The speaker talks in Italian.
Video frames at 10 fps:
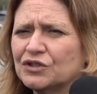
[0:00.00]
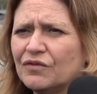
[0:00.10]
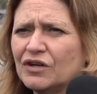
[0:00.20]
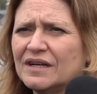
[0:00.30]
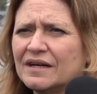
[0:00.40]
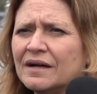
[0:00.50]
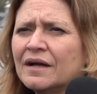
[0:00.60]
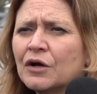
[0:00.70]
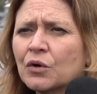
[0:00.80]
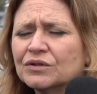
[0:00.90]
ci voglia
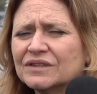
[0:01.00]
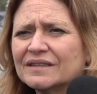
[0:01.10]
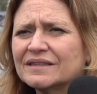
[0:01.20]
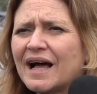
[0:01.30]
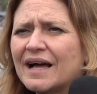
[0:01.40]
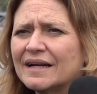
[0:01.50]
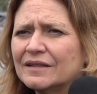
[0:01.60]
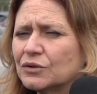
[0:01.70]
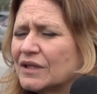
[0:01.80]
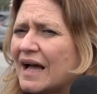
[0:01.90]

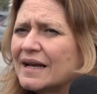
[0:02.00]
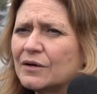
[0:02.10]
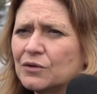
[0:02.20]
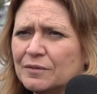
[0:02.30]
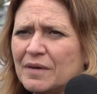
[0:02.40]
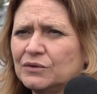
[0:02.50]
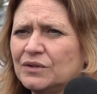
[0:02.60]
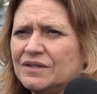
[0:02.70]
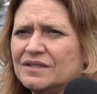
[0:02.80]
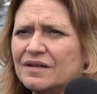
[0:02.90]
contattare, totale anonimato
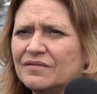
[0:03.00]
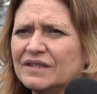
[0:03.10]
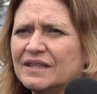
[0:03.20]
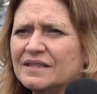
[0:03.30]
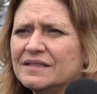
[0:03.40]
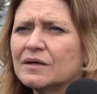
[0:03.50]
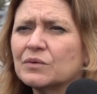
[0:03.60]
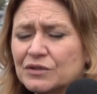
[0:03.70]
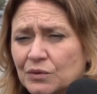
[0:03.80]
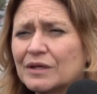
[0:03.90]
e riservatezza,
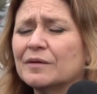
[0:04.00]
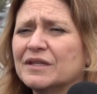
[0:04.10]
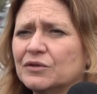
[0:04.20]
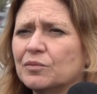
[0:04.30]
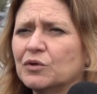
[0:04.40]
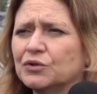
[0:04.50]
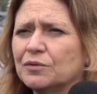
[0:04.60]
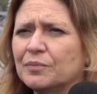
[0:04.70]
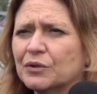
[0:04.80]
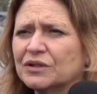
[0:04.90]
questo è un elemento molto
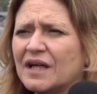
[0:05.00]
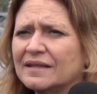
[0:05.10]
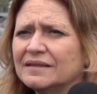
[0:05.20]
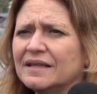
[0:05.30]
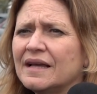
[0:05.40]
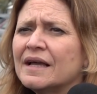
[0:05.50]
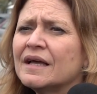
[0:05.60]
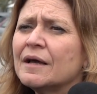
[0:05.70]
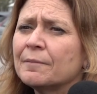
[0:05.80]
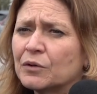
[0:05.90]
importante.
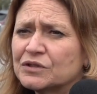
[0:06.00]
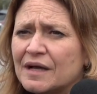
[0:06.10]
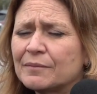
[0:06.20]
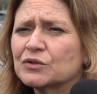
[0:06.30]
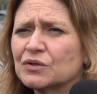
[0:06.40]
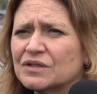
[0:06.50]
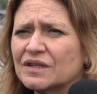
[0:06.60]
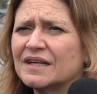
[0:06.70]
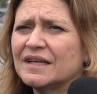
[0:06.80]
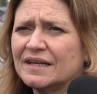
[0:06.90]
Possiamo
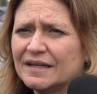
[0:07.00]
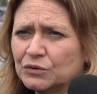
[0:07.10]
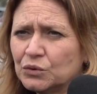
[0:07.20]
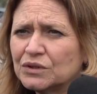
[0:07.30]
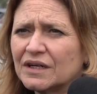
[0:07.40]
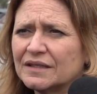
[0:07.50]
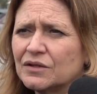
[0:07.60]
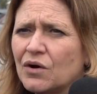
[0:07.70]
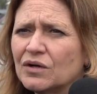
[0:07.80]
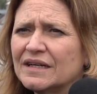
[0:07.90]
sostenere tutte le
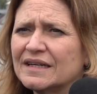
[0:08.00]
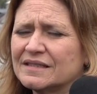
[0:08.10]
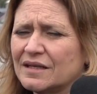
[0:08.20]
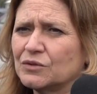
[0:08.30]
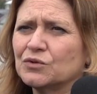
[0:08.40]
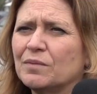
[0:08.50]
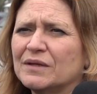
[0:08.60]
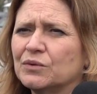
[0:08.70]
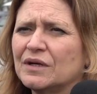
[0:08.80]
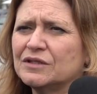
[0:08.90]
donne che stanno
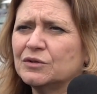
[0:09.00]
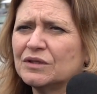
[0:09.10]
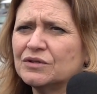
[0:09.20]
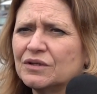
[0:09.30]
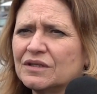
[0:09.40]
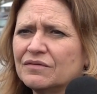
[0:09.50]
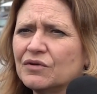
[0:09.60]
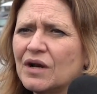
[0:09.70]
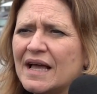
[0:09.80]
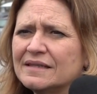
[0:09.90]
subendo una situazione situazione di
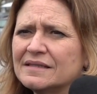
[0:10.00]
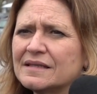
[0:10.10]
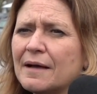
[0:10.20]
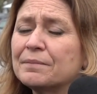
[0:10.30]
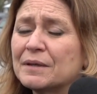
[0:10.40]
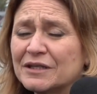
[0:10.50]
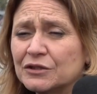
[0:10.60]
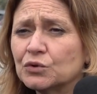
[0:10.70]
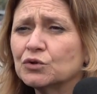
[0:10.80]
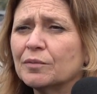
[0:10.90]
violenza, prima
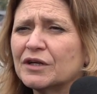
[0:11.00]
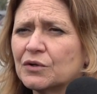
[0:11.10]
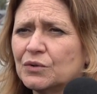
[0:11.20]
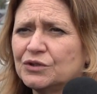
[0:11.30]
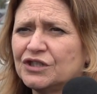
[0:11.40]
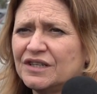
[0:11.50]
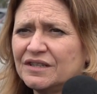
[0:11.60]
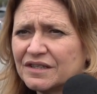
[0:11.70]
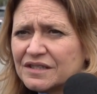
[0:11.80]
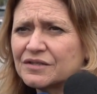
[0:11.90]
di tutto per conoscere
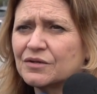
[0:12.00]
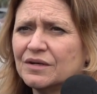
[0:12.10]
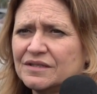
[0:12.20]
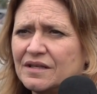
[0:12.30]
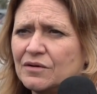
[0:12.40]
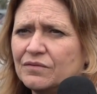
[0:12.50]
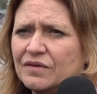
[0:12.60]
il rischio che stanno